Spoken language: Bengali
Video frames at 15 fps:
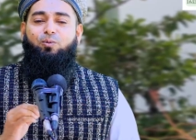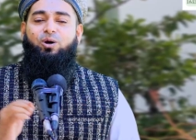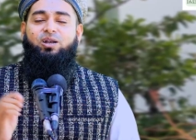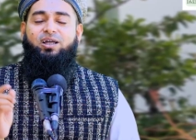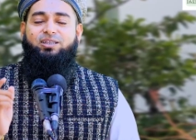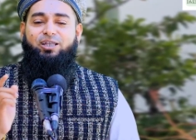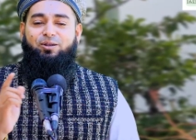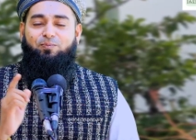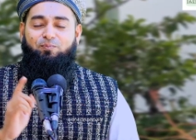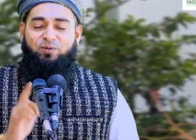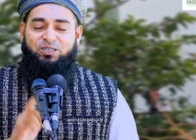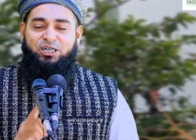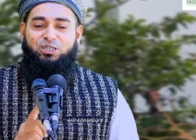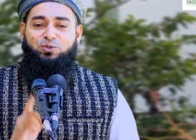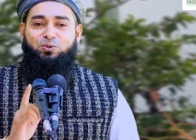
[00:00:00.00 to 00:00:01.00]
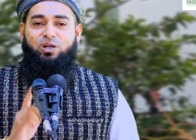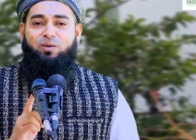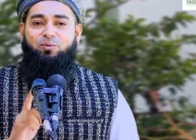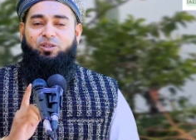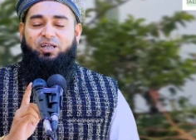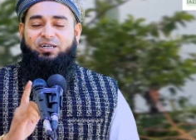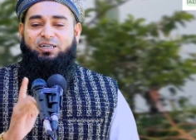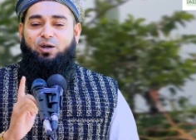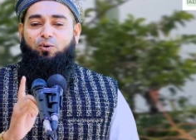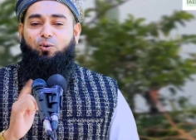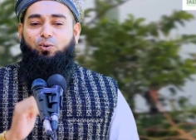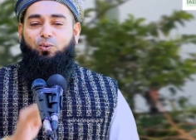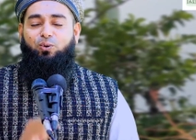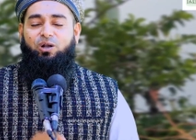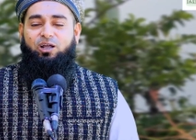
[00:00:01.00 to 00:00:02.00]
মহিলাদের বিশেষ গুণের মধ্যে একটা
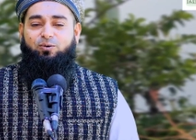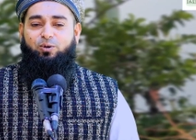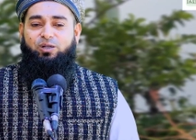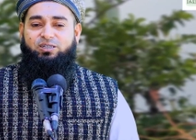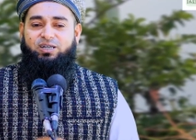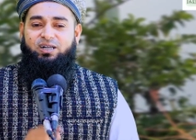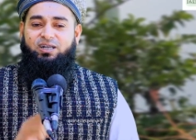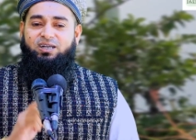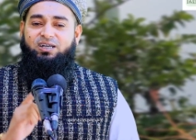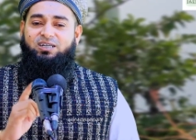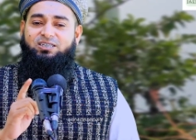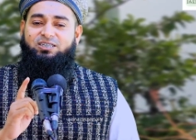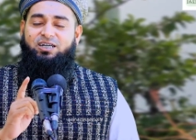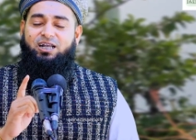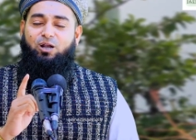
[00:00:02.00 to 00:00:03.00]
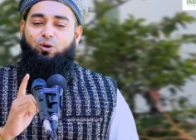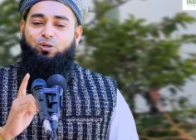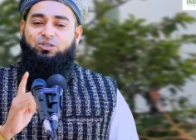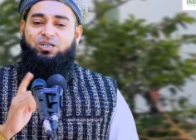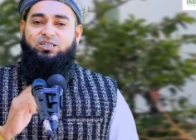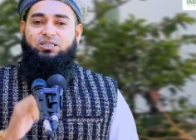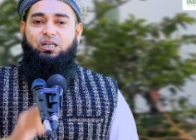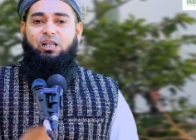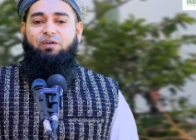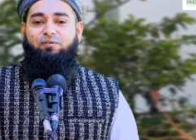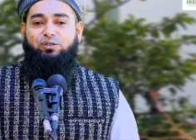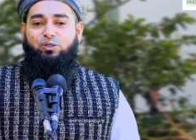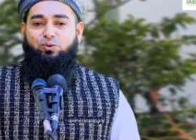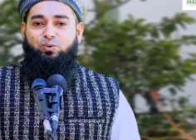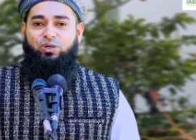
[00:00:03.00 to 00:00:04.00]
গুণ উল্লেখ করেছেন যারা লজ্জাস্থান
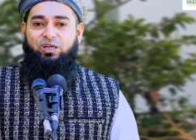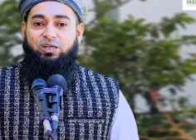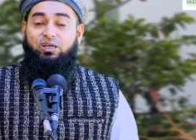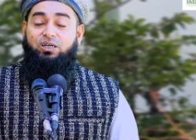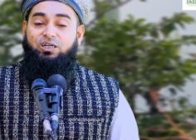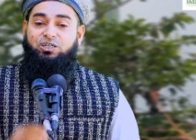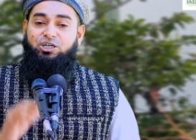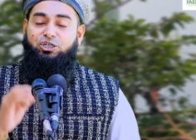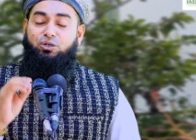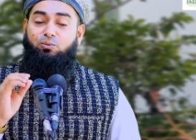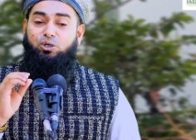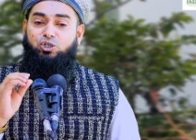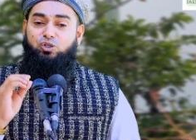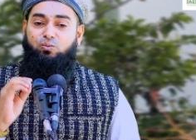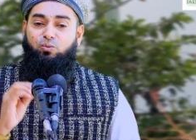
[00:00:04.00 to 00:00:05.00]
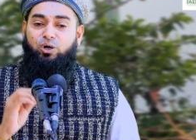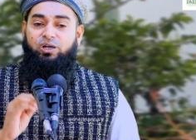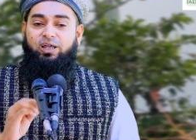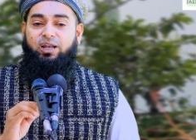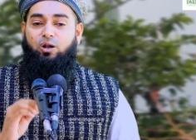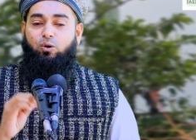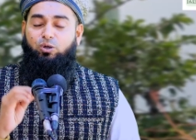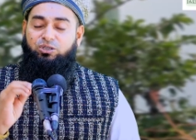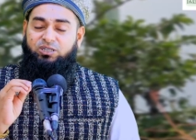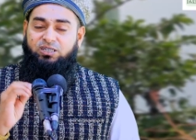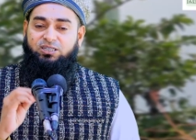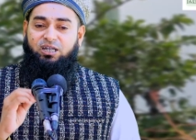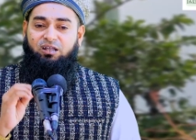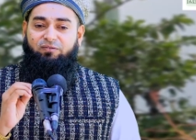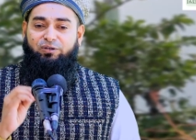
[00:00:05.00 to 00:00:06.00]
হেফাজত করে যে সমস্ত মহিলারা
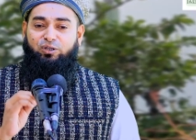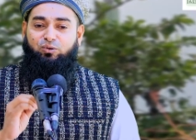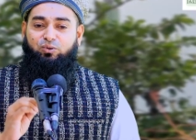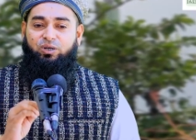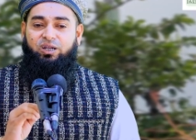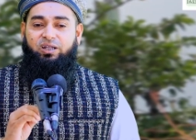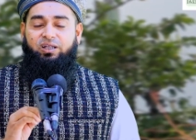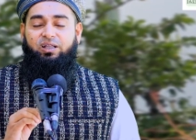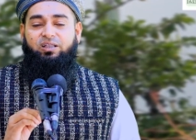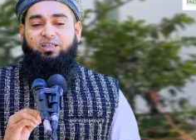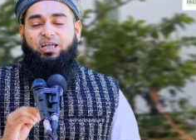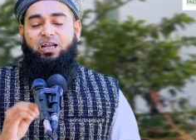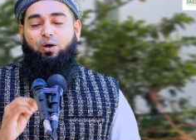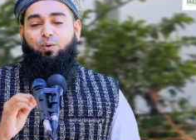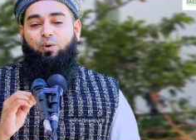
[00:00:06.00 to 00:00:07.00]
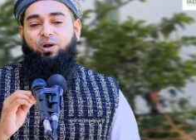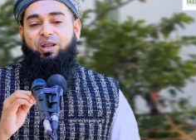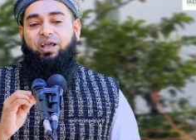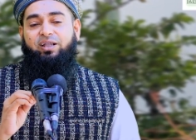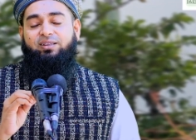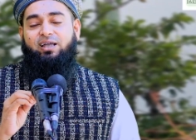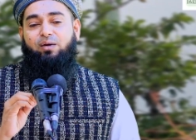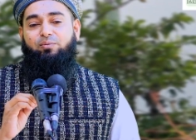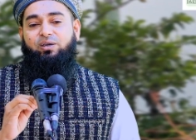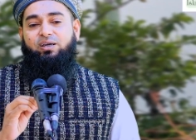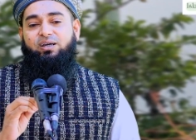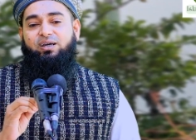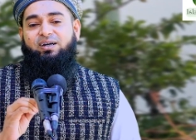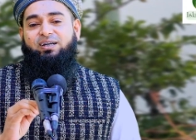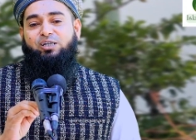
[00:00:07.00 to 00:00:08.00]
লজ্জাস্থান হেফাজত করে তারা অনেক দামি
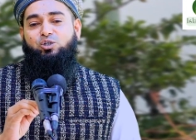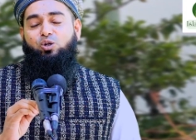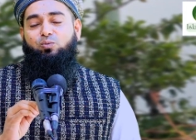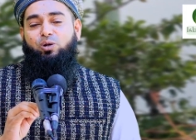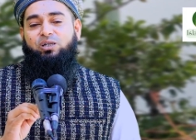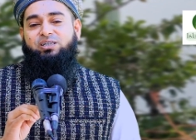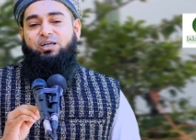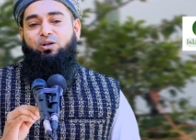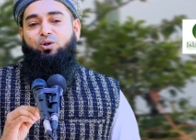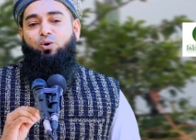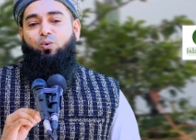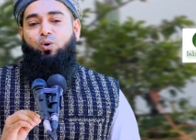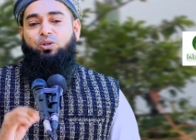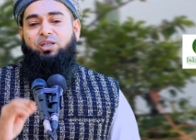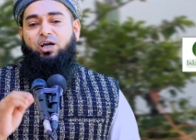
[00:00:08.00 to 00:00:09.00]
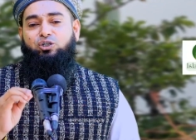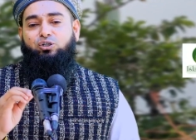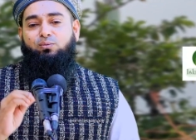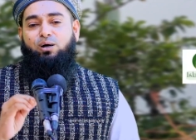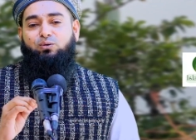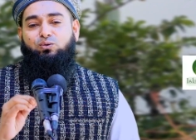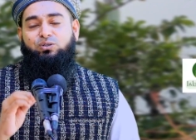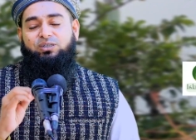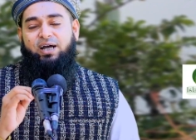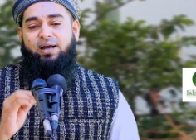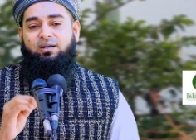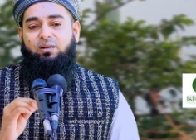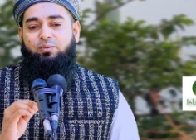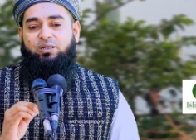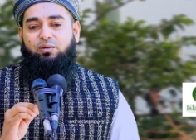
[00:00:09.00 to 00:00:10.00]
রাসুল বলেছেন অধিকাংশ মানুষ
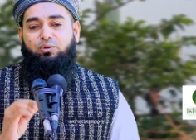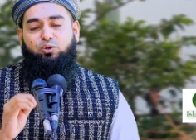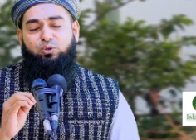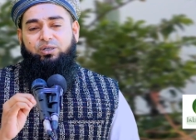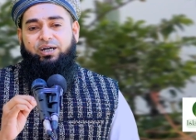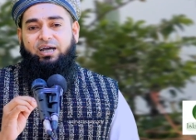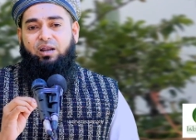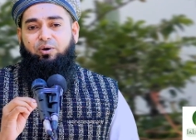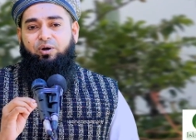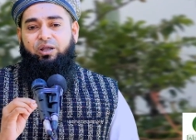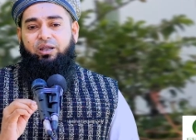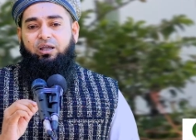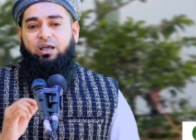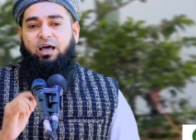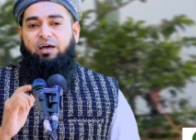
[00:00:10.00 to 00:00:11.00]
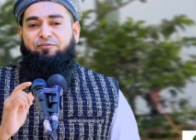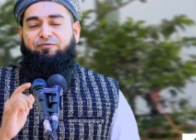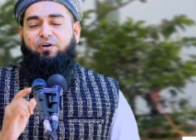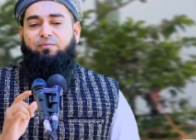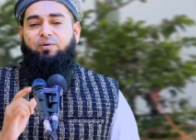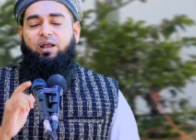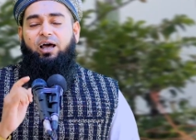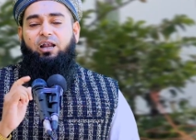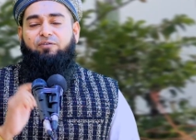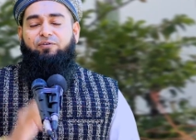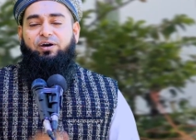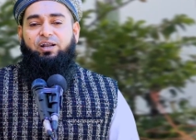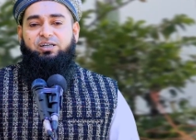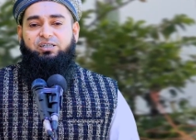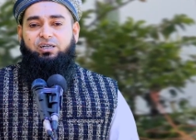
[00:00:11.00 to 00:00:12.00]
জাহার নামে যাবে দুইটা কারণে আফাম
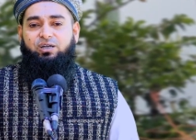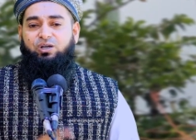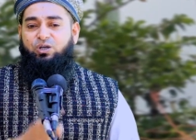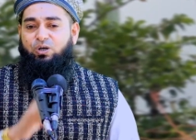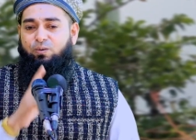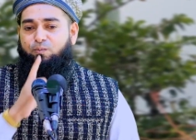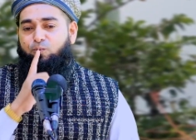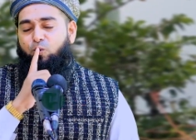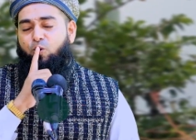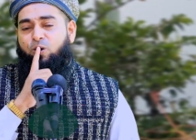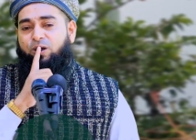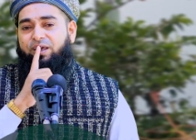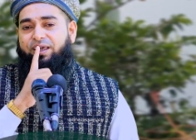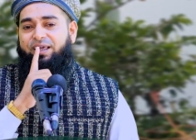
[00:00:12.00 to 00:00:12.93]
আলফারাজ মুখ